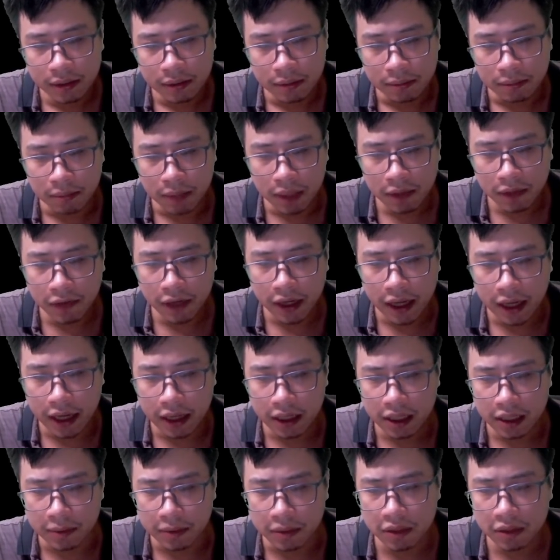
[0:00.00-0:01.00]
Mắt phải hắn
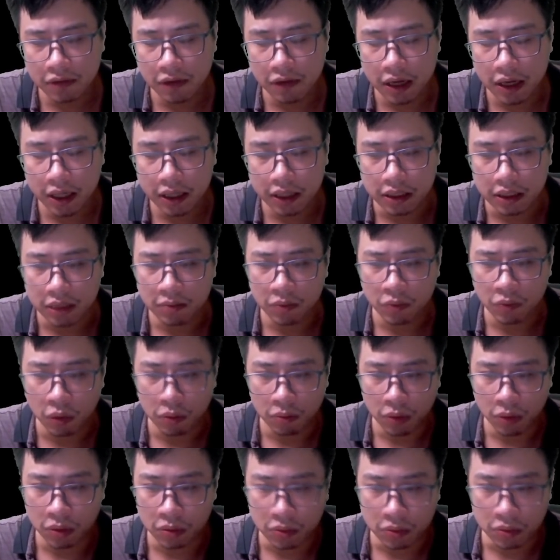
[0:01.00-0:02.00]
lập tức vang lên tiếng bùng
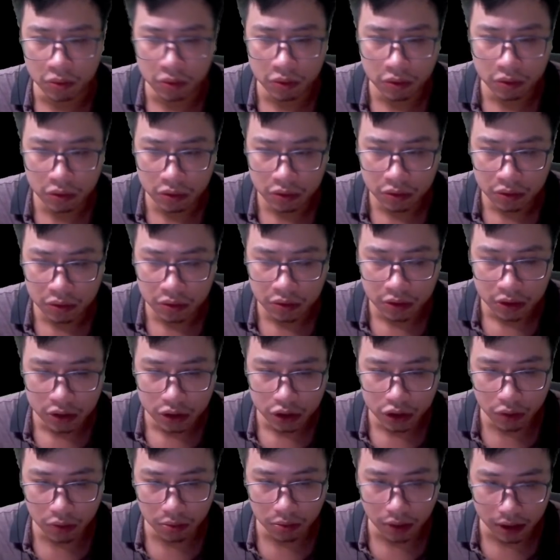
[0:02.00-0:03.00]
bùng.
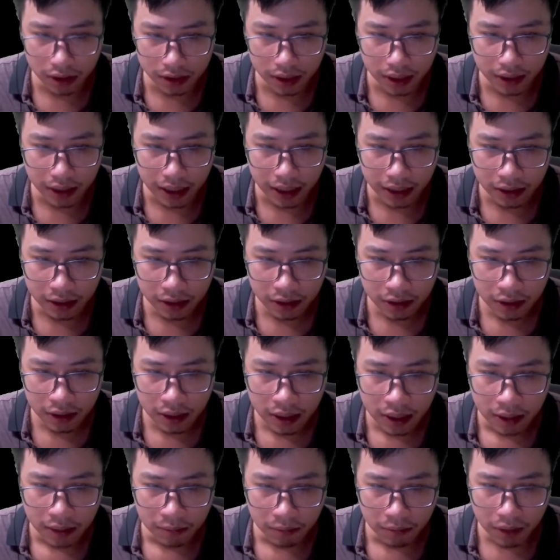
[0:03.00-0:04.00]
Trong thời gian ngắn,
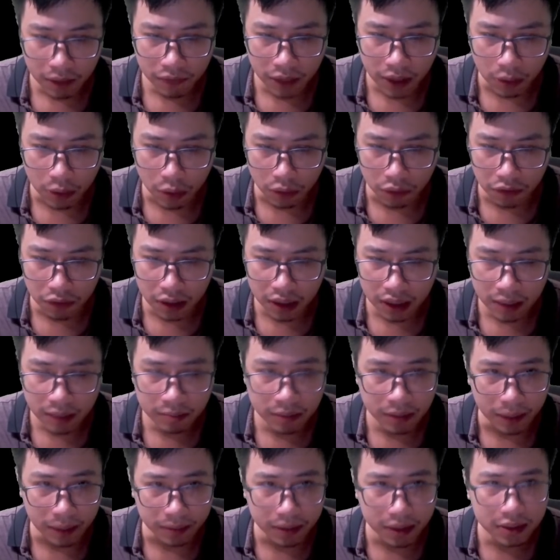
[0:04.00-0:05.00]
mắt phải của Vương Lâm
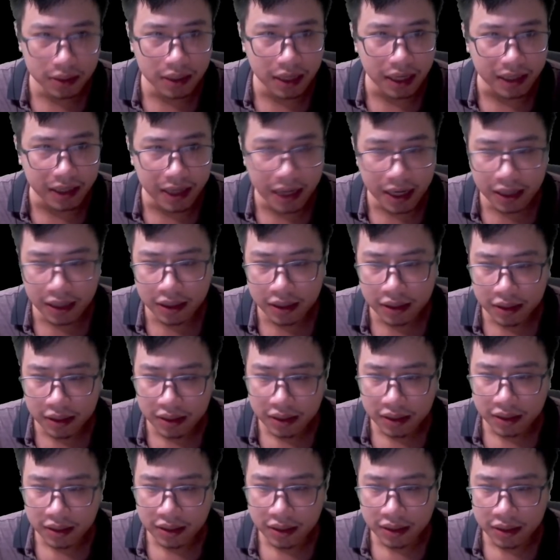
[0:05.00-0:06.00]
lập tức tan nát.
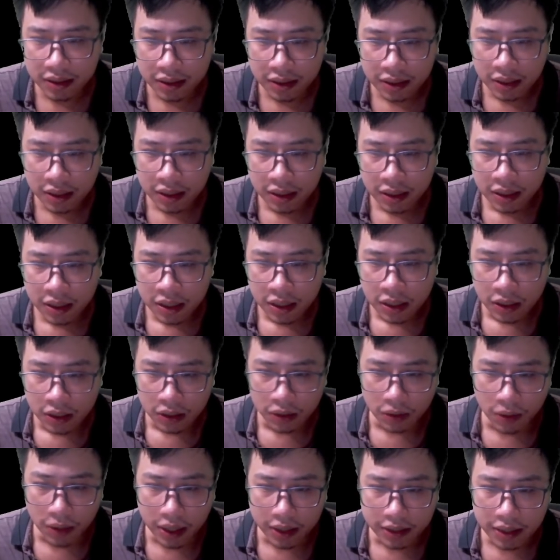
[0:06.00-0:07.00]

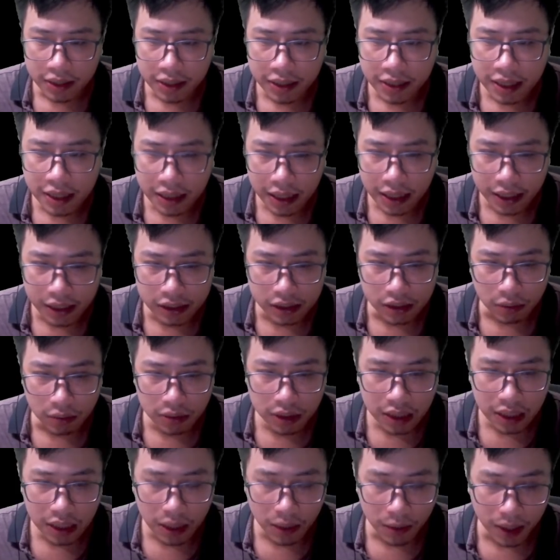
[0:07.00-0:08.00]
Loại tan nát này giống như
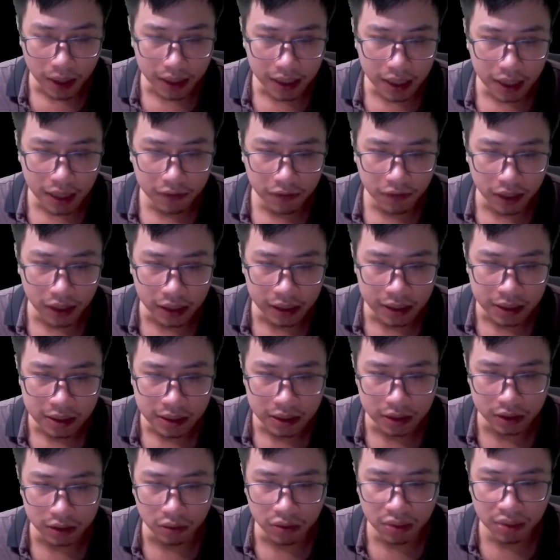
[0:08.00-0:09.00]
là hòa tan vậy,
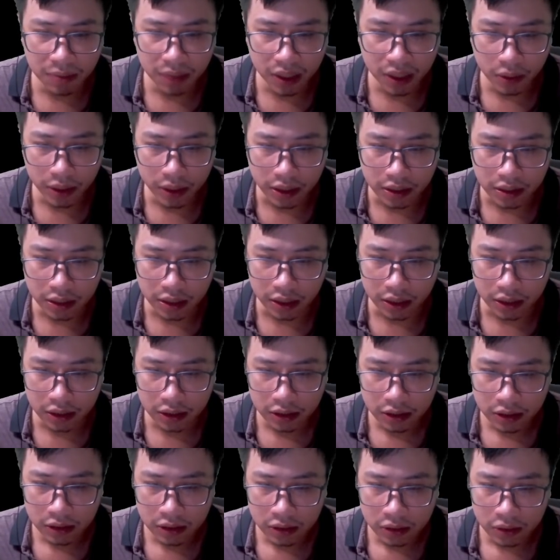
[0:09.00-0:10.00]
giống như bị hủy diệt,
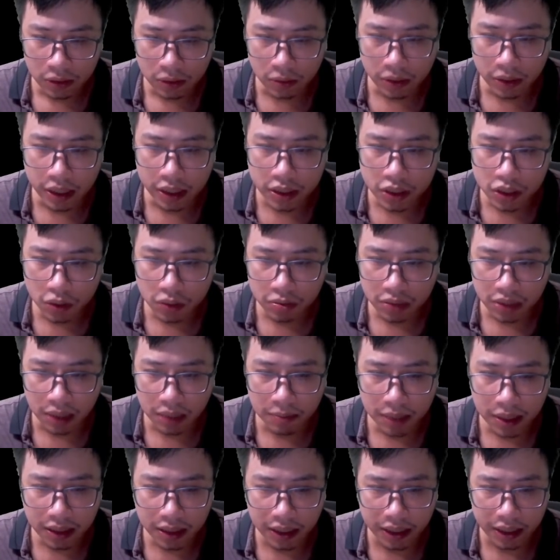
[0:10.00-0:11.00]
cũng khiến trong nháy
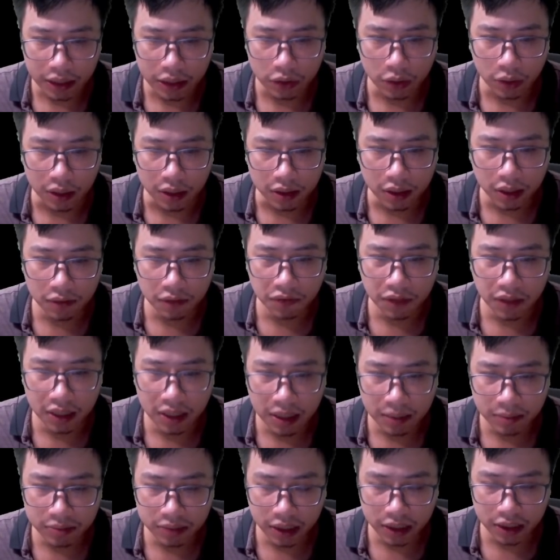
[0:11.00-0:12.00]
mắt này toàn thân Vương
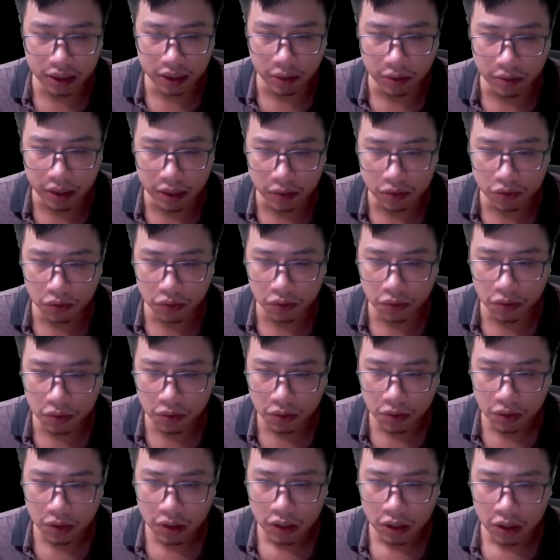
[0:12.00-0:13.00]
Lâm nhanh chóng héo rũ,
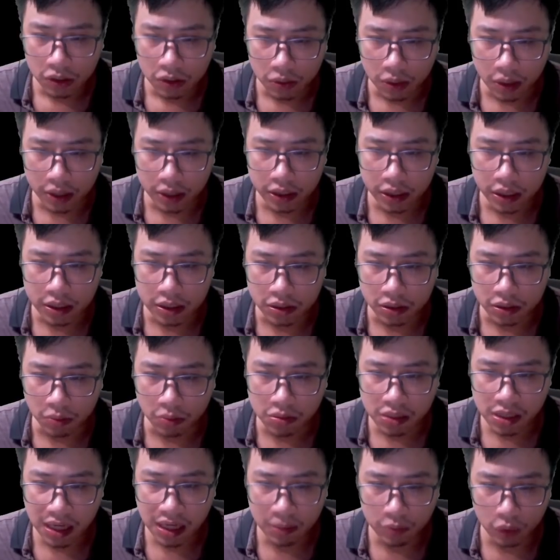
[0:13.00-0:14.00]
thoạt nhìn giống
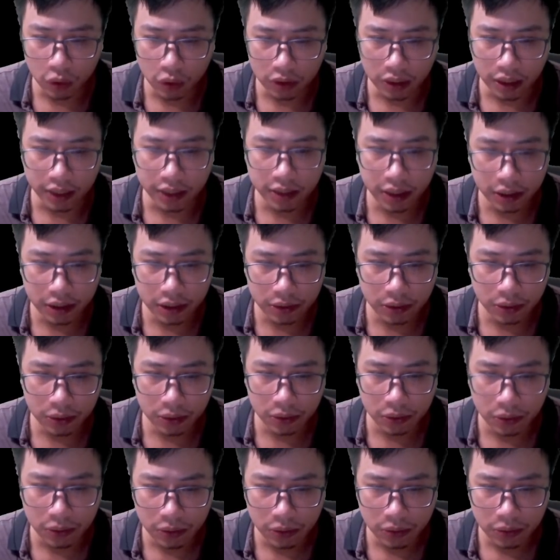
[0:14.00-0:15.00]
như là một cái thây khô.